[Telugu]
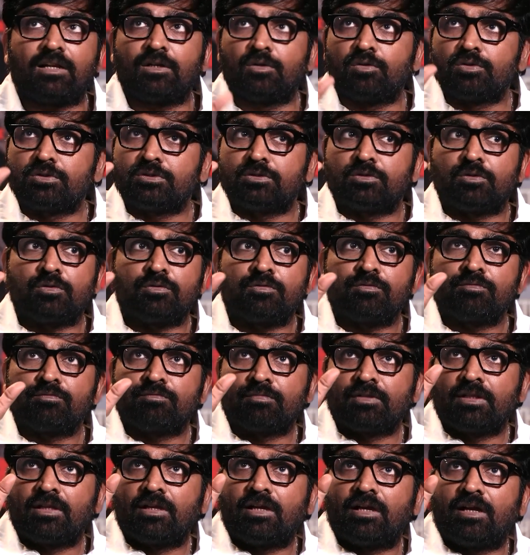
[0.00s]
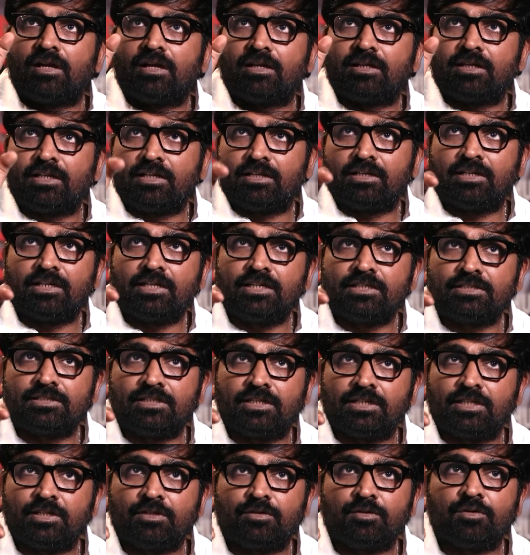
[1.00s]
దే అనౌన్స్ నో when they announce, no, uh, he,
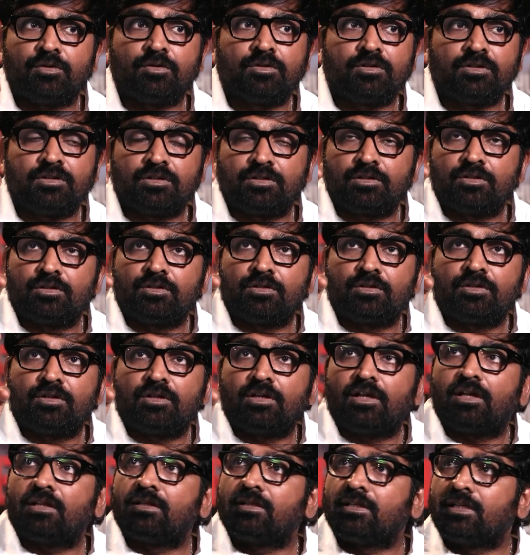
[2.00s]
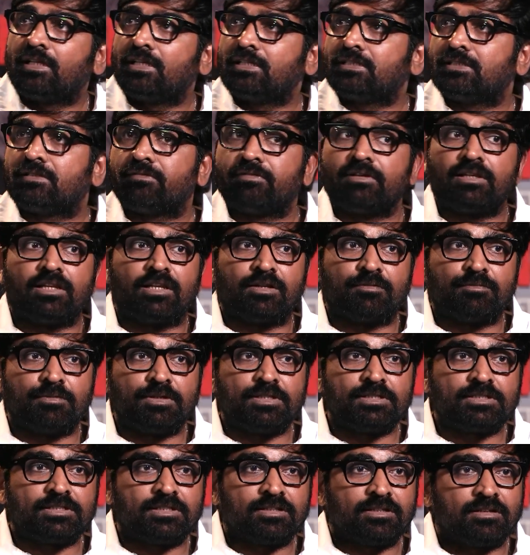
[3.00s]
he is
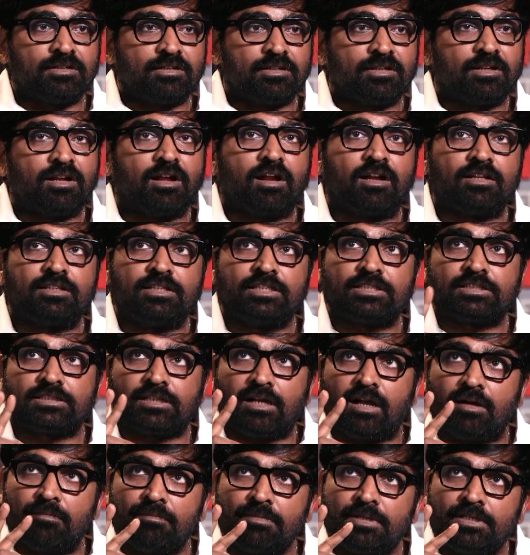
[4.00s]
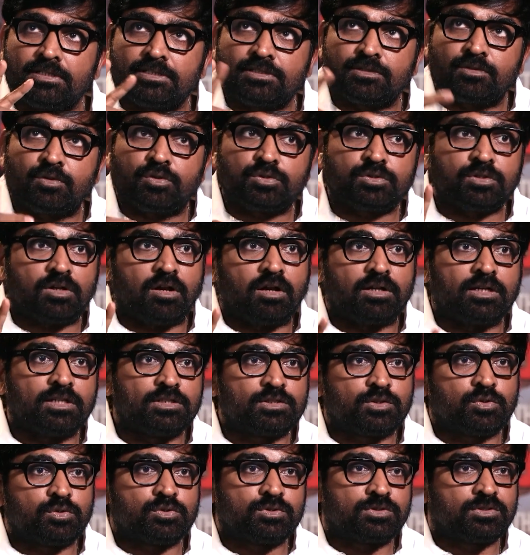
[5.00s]
అండ్ దిస్ కాంబినేషన్ కోసం
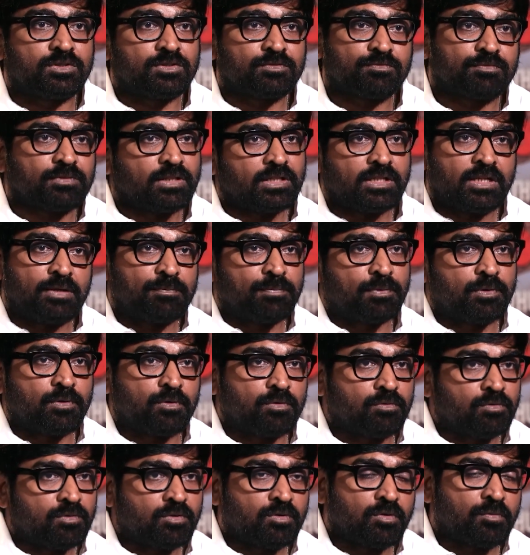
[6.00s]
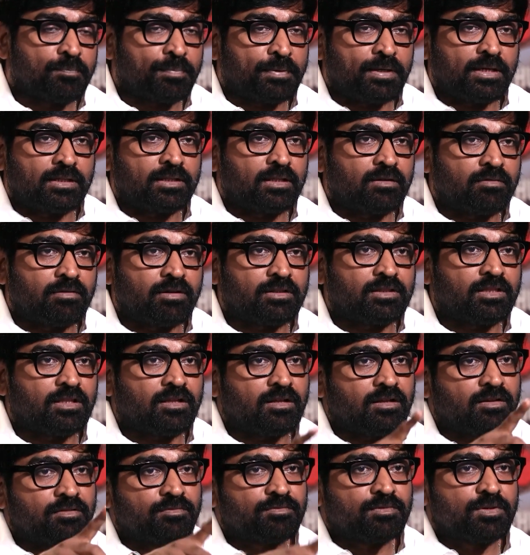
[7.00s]
ఆడియన్స్కి వచ్చి ఇప్పుడు ఉప్పెన తర్వాత
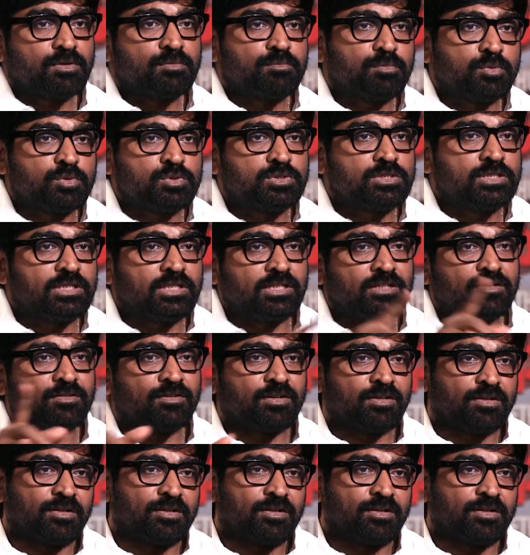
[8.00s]
పుచ్చి